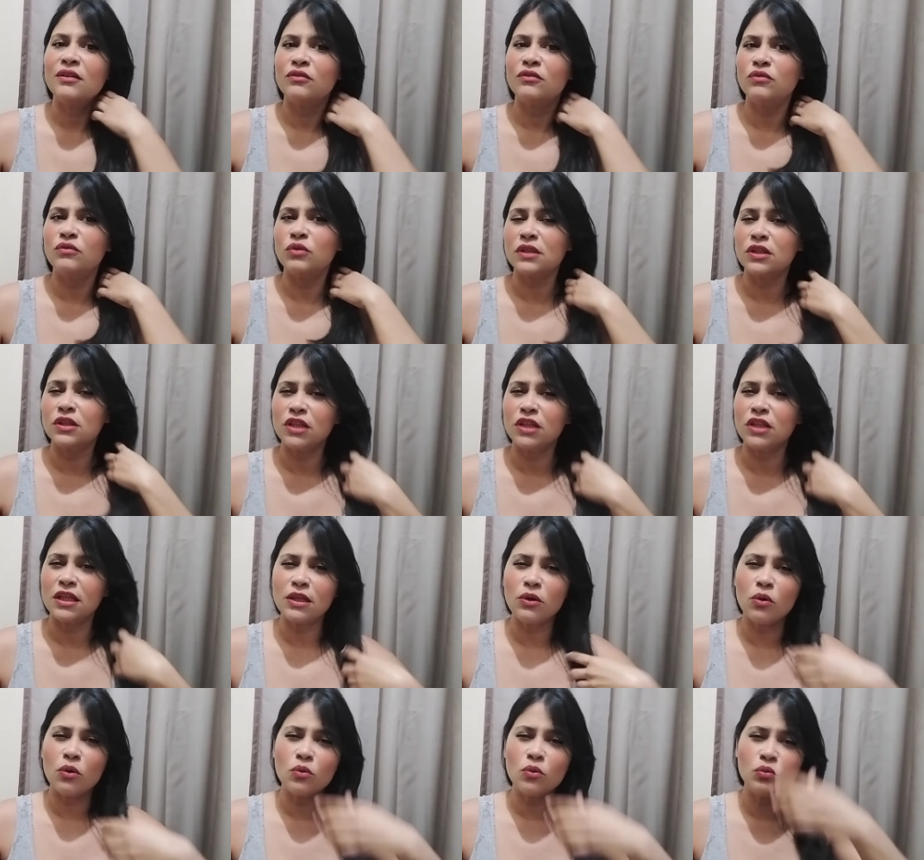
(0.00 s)
Você já
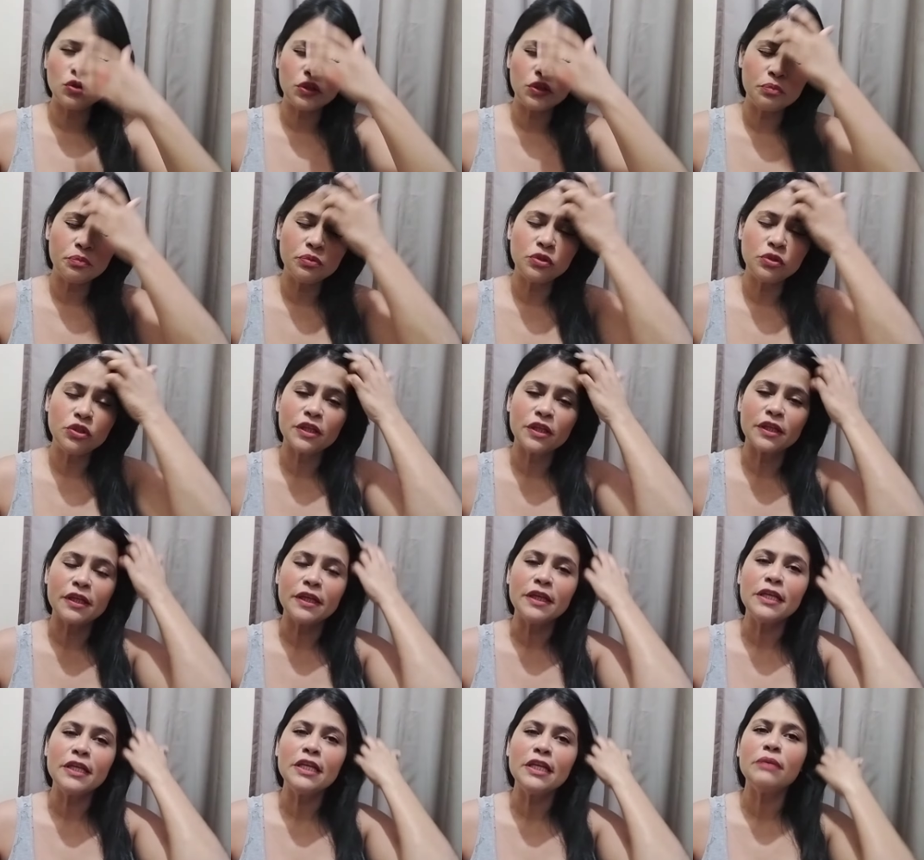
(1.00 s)
deu algum tipo de
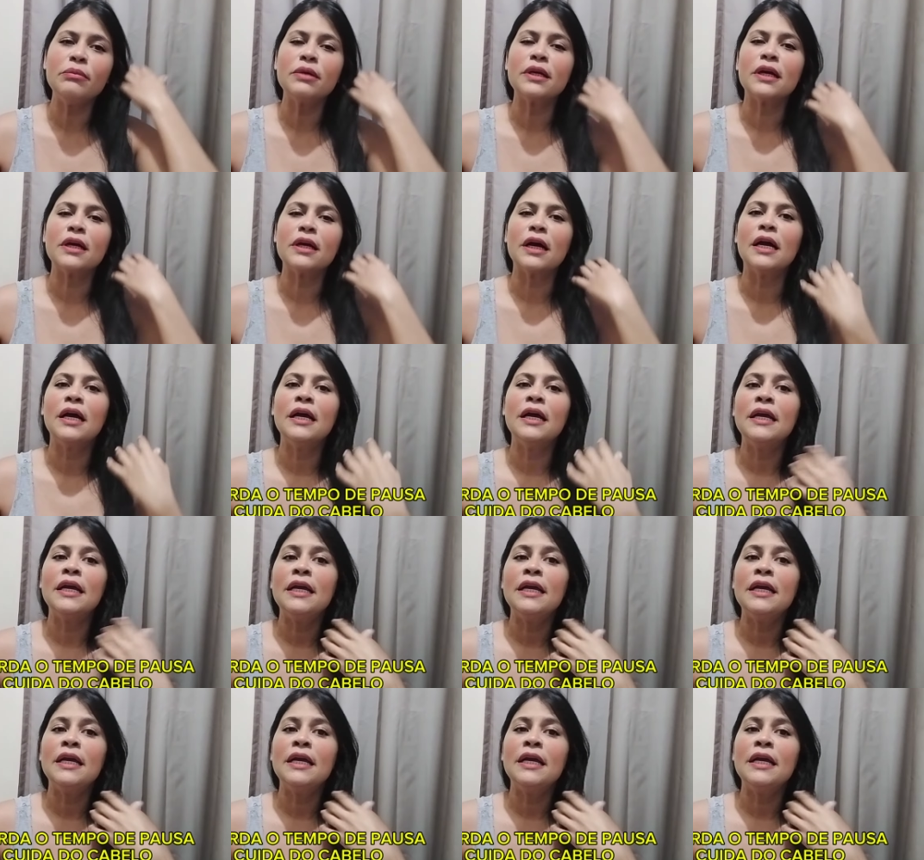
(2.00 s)
química,